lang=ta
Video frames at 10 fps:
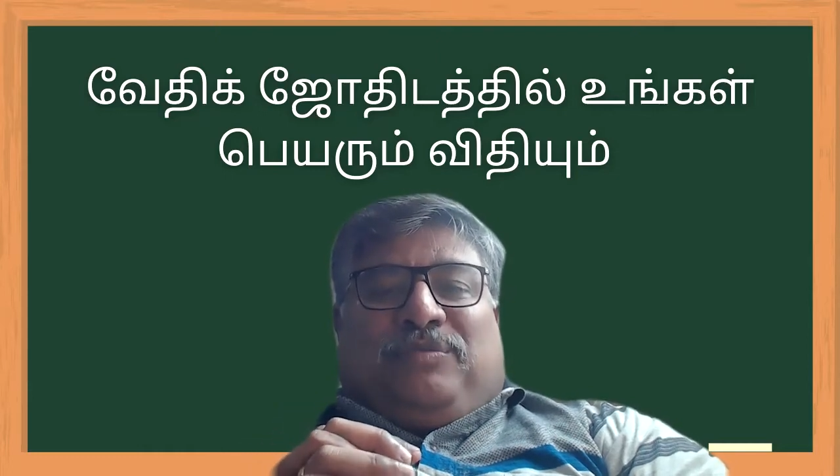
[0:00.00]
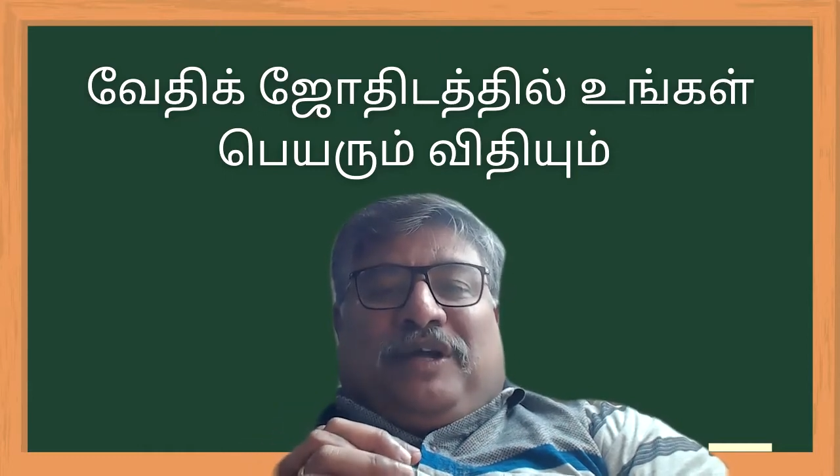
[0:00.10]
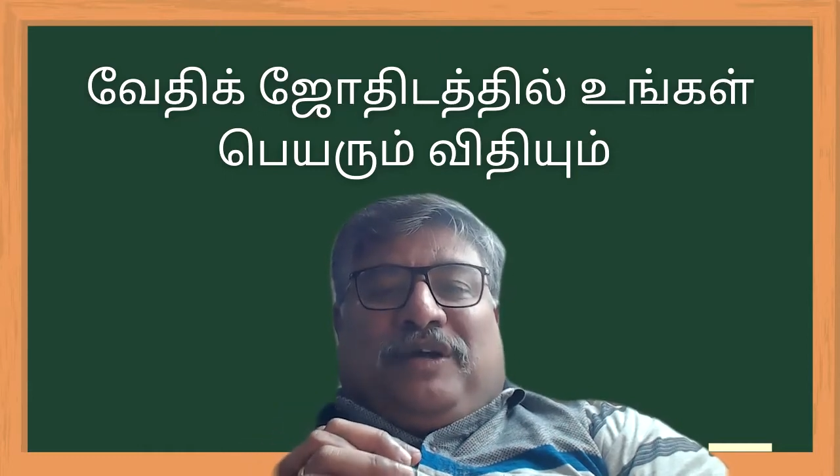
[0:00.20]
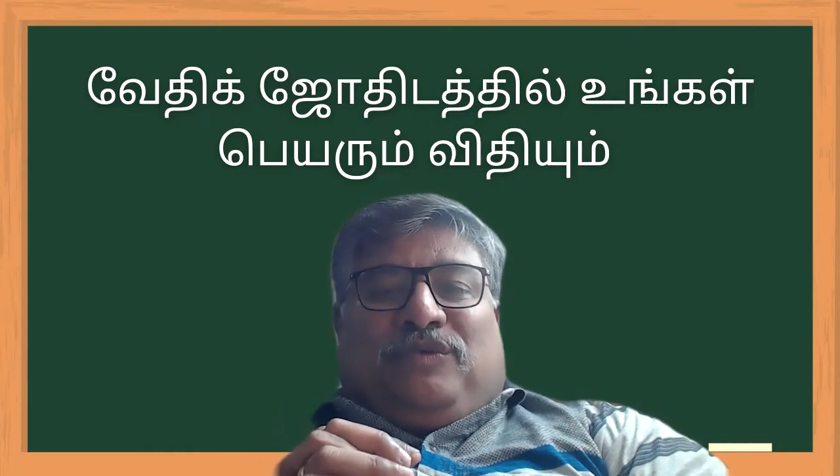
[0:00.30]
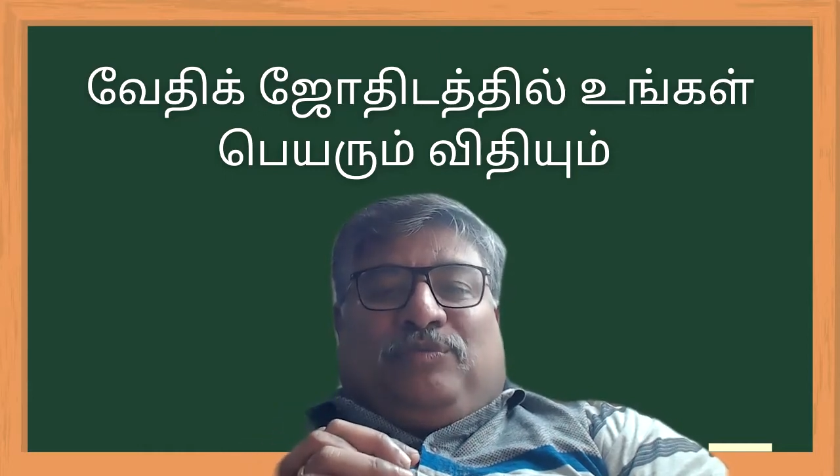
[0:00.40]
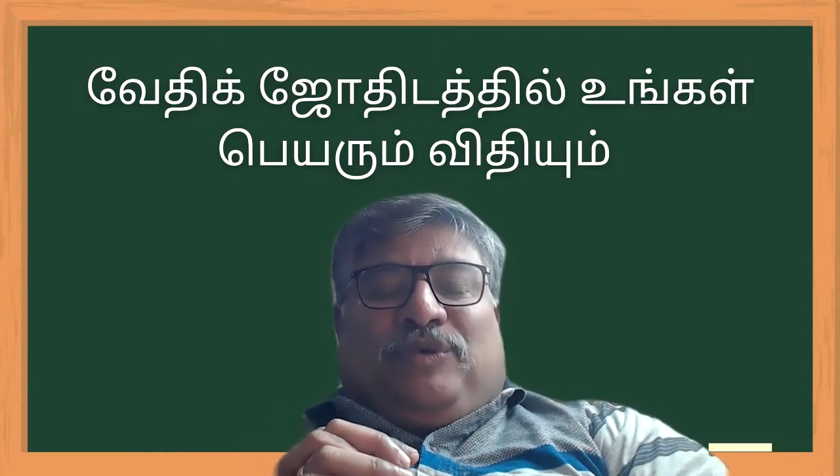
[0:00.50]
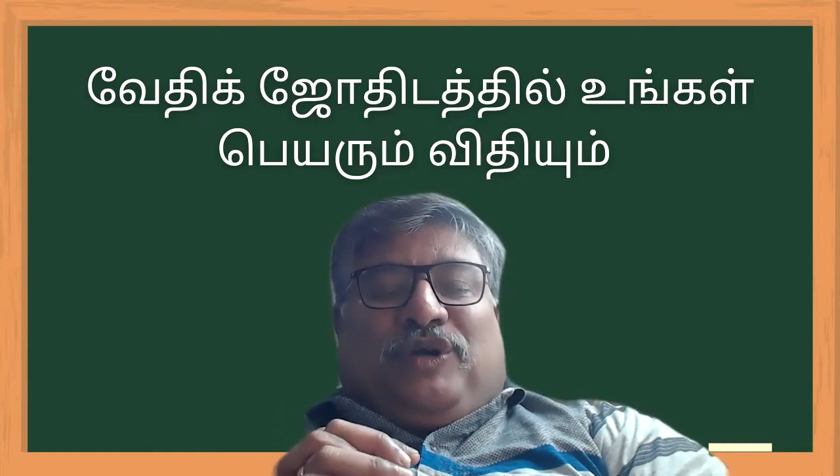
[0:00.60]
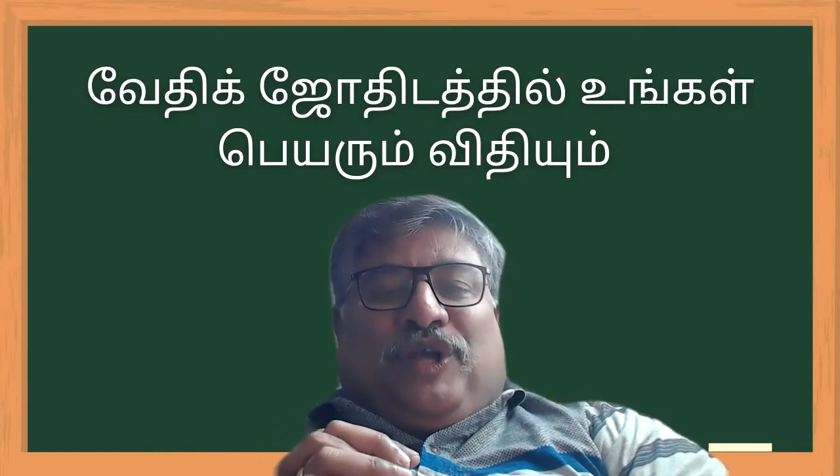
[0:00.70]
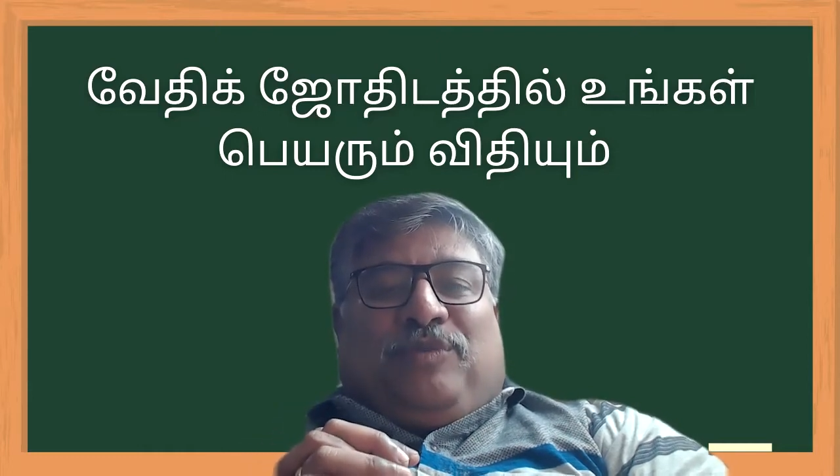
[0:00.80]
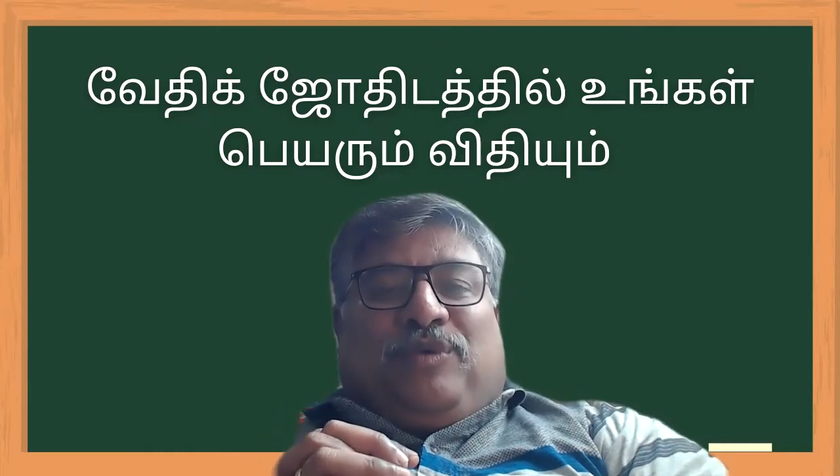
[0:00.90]
மிகவும்
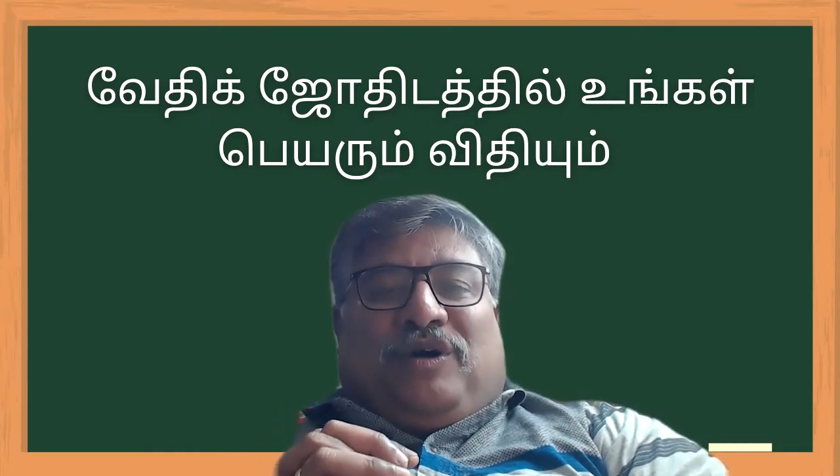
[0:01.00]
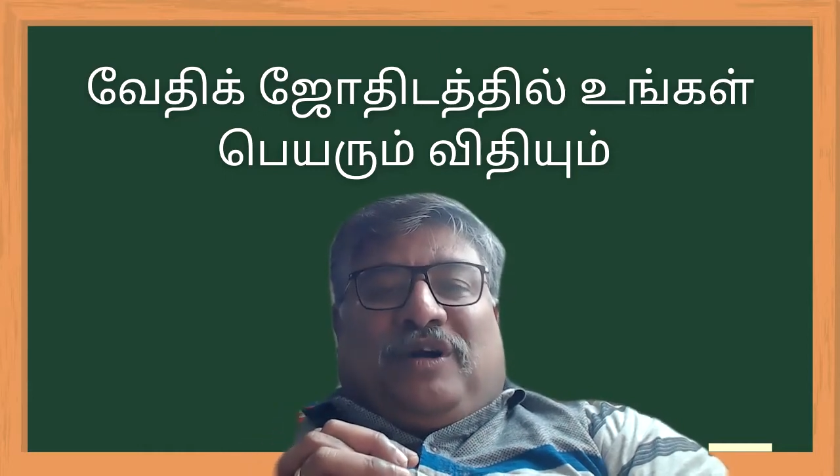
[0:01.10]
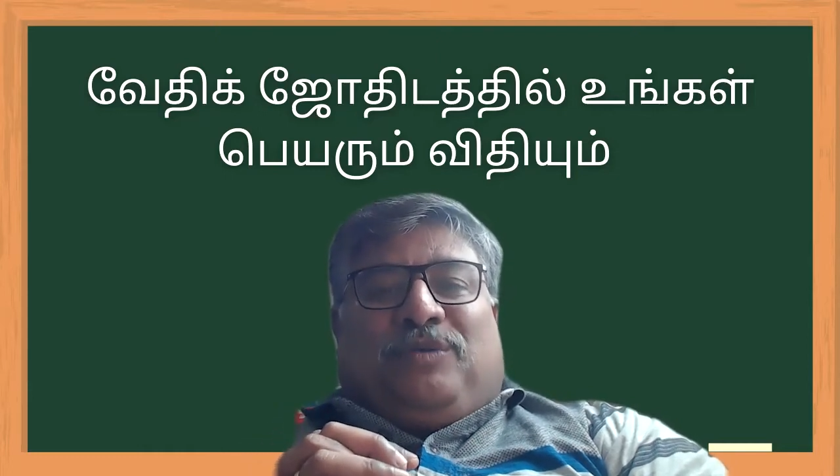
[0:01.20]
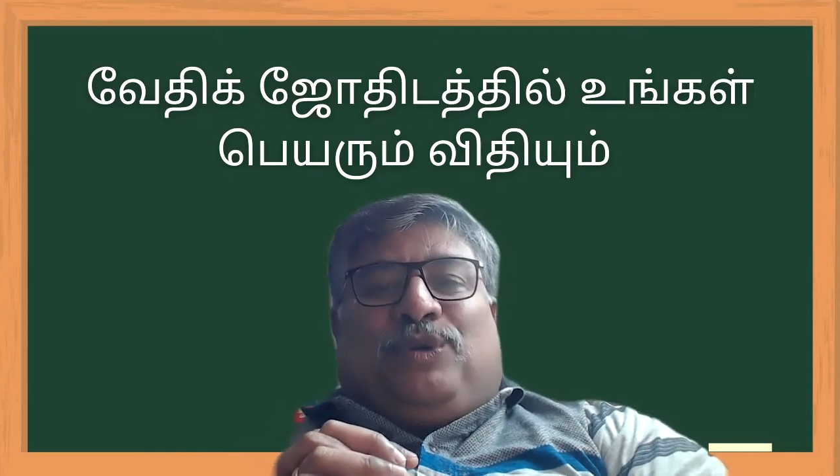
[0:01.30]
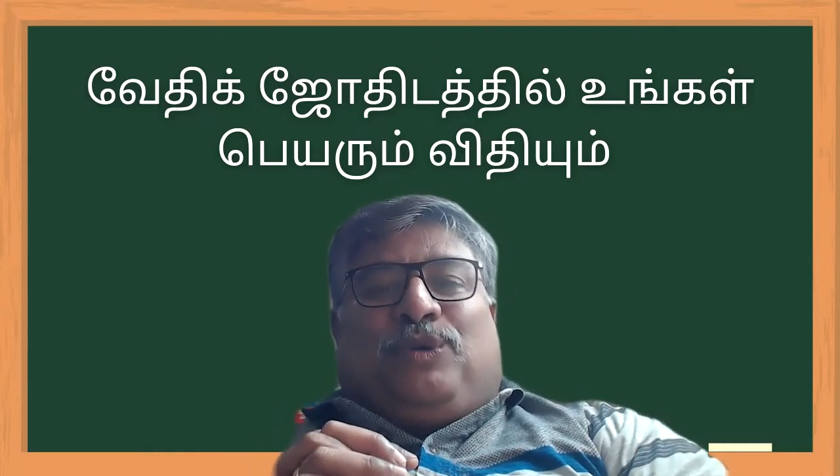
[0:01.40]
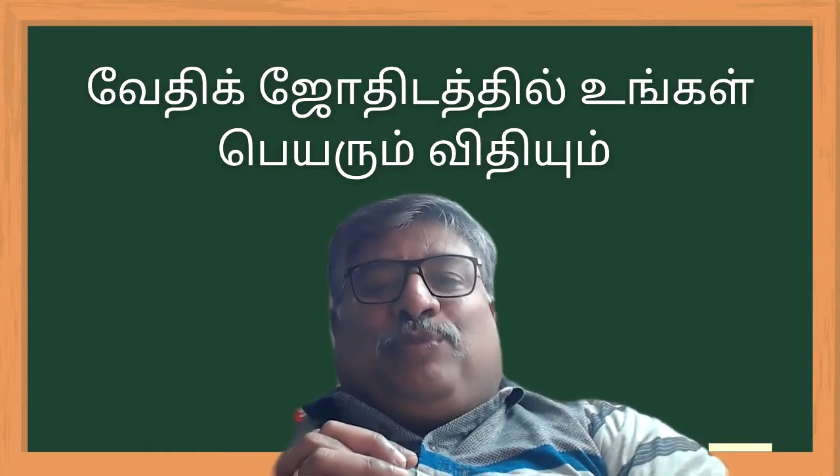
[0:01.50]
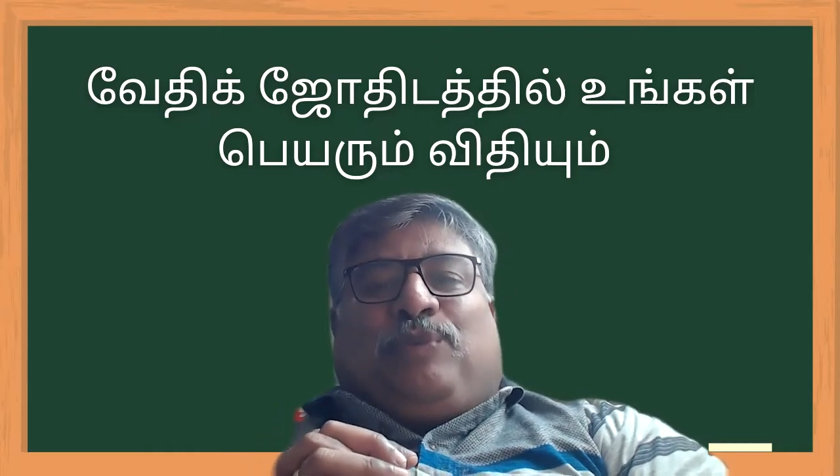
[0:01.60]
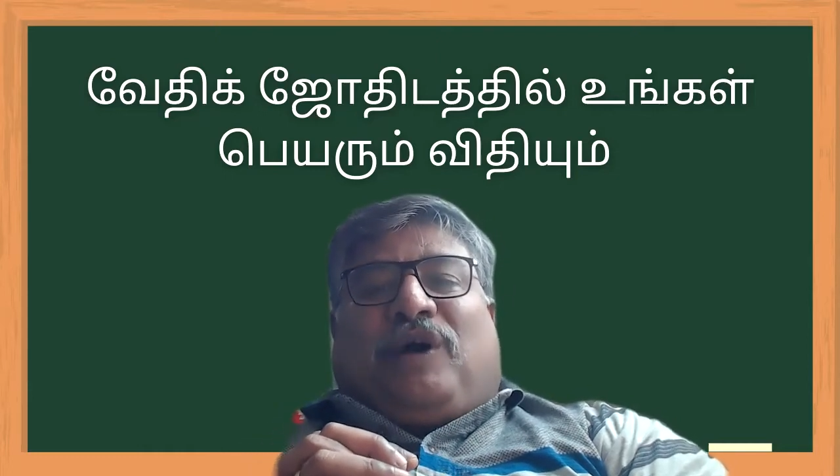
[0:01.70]
முக்கியமான ஒரு